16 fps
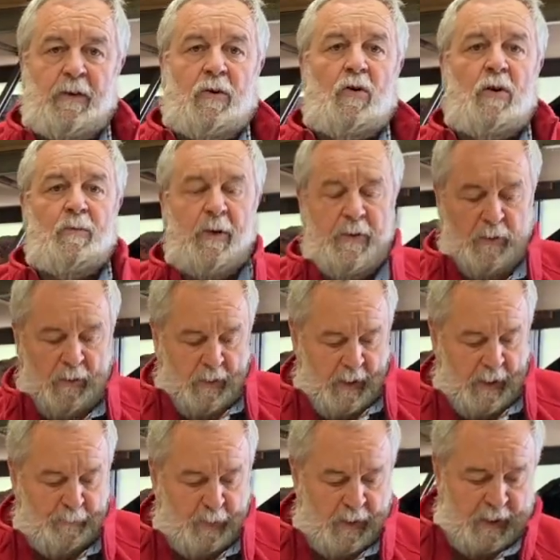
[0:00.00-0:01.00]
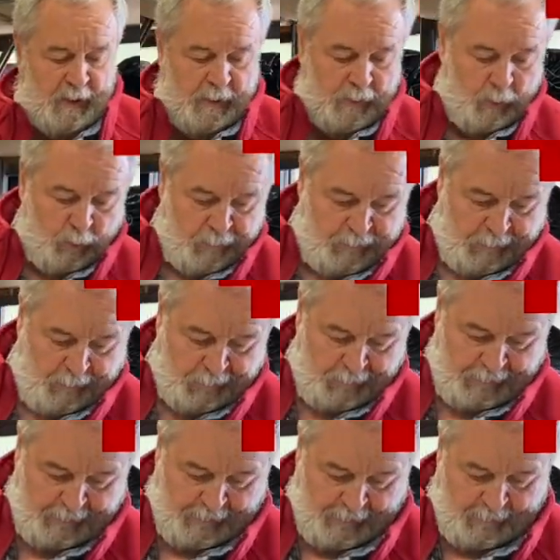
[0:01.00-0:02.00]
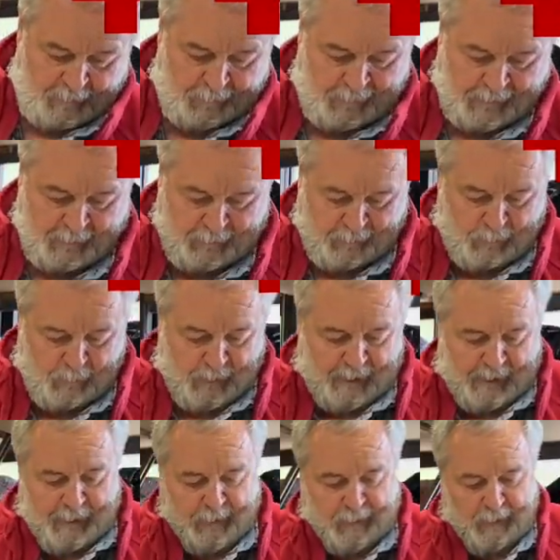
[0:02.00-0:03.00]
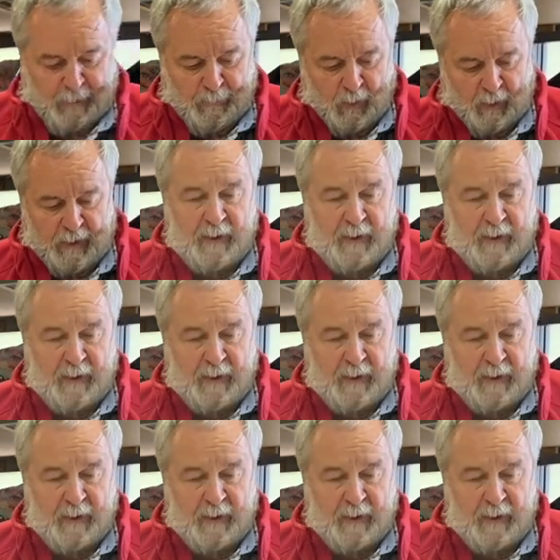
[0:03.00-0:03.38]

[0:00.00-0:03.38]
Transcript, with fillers: noch einmal noch ein paar grundsätzliche Sachen zur Kleidersammlung.